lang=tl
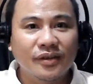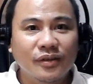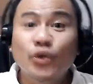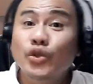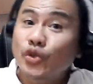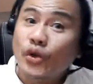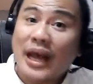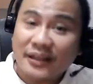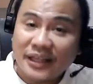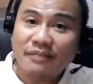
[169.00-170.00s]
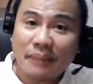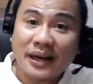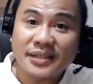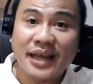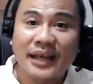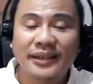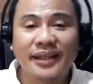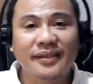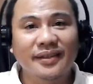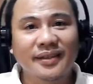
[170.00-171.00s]
Gusto natin para sa
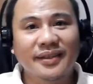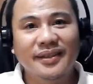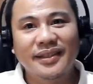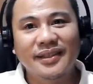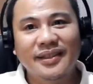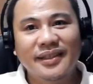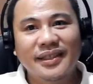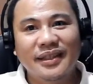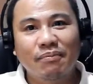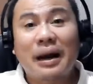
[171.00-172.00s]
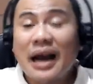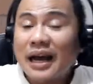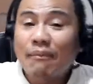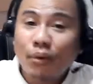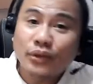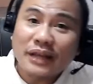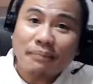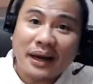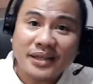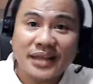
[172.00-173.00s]
atin. Makakabuti
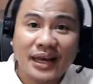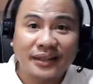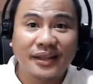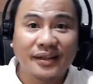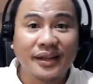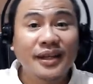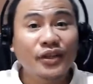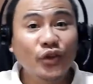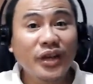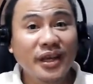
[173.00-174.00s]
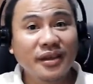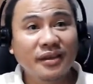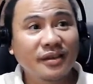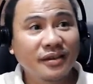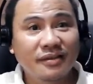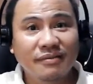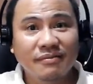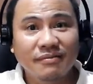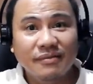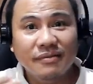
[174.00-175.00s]
para sa atin. Yun ay
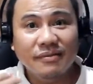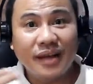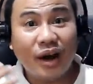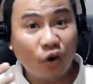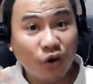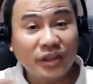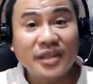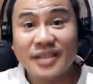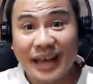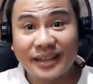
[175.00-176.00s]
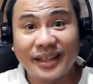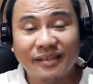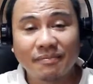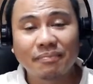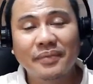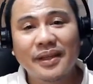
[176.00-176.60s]
according sa atin.